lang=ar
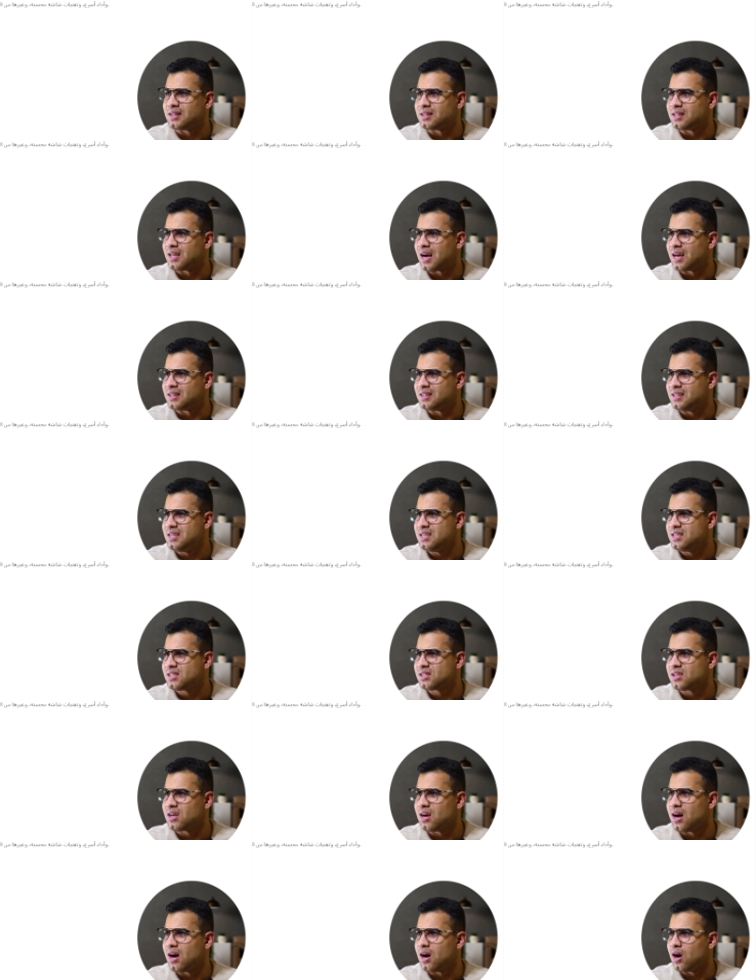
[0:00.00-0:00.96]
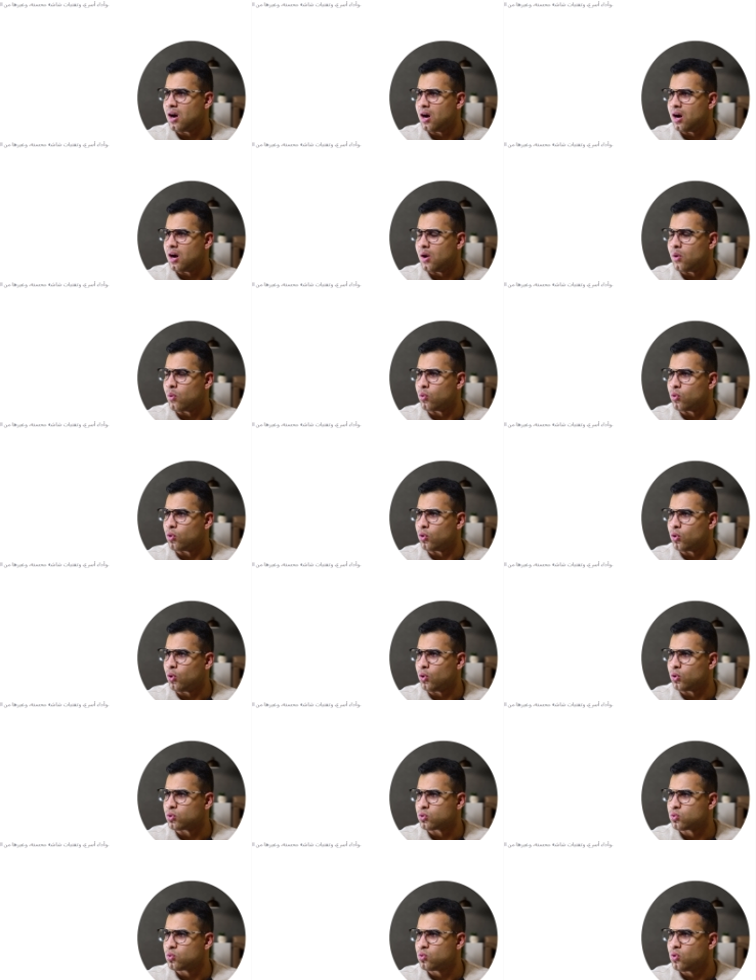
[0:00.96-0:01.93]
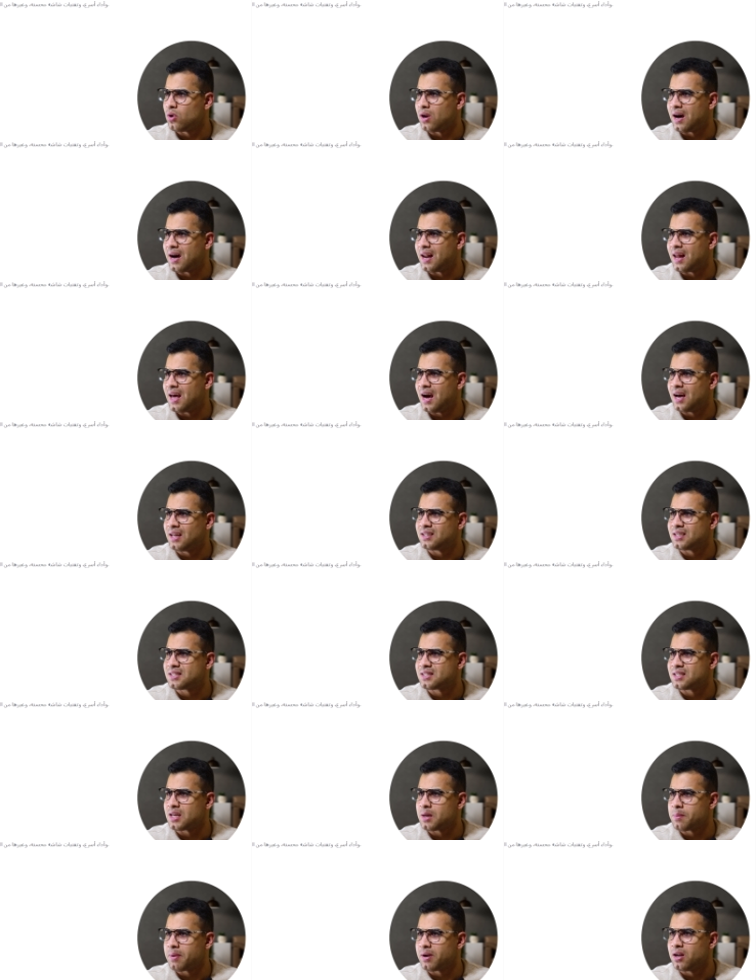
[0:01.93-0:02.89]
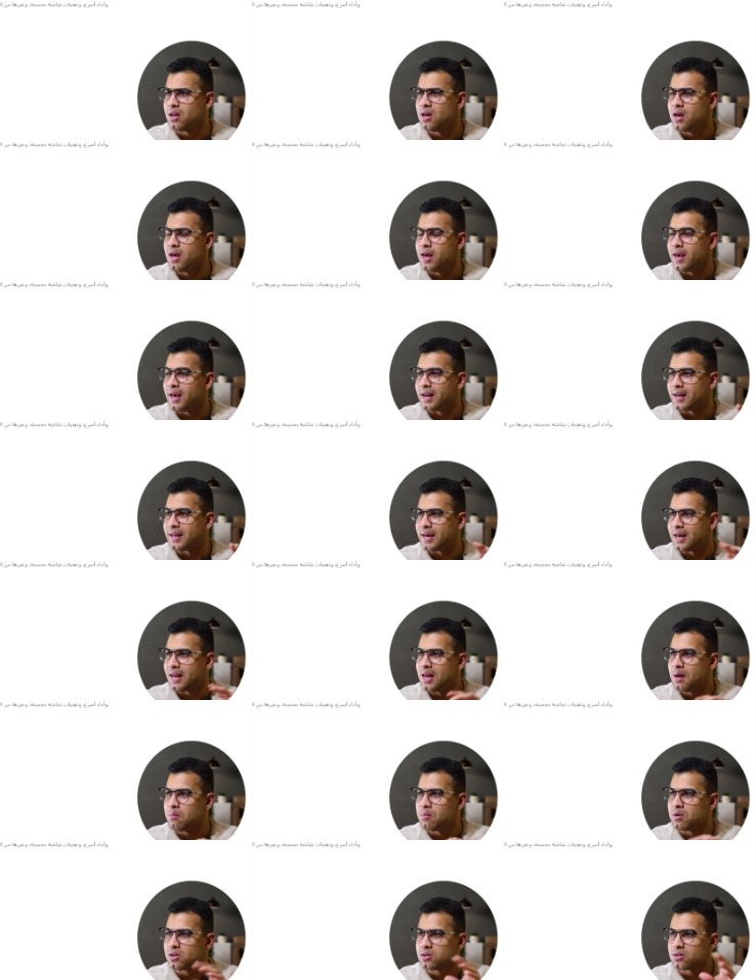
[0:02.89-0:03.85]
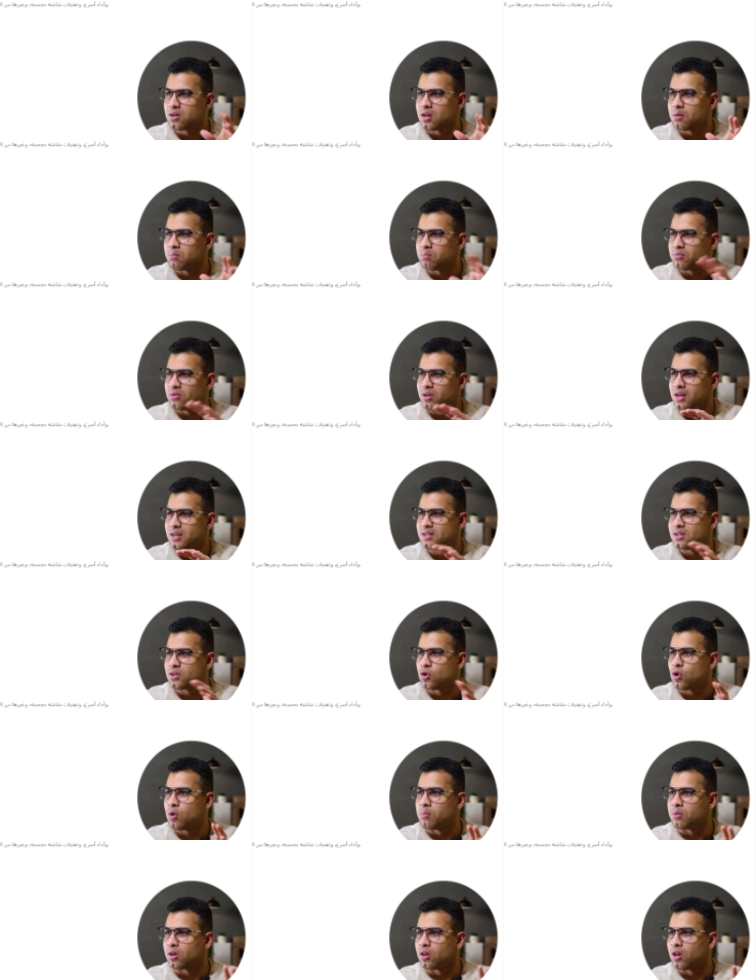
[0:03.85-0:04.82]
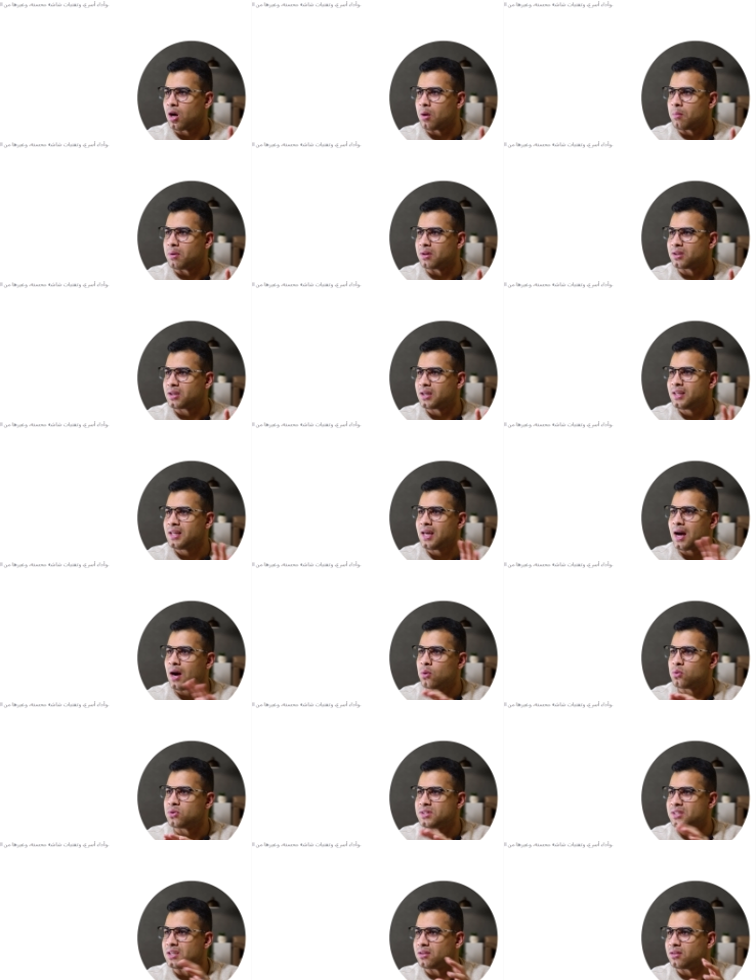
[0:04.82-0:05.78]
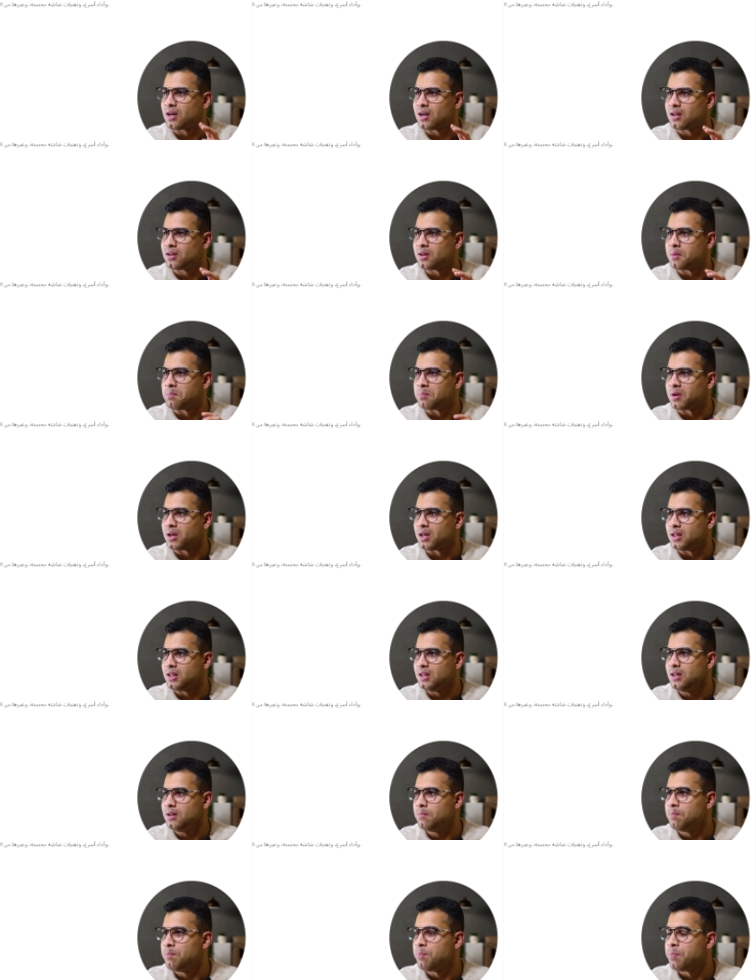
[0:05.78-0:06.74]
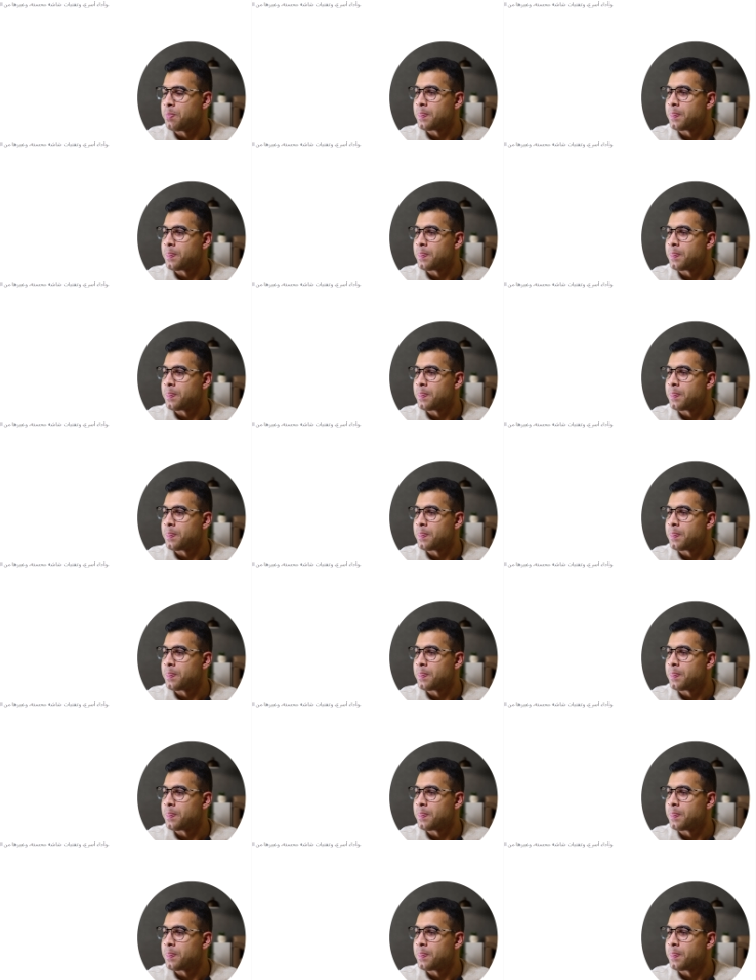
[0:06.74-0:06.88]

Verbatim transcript: تحديث او الحصول على احدث تقريبا الكلام اصلا تحس ان هو متلخبط كده عاوز يترتب من جديد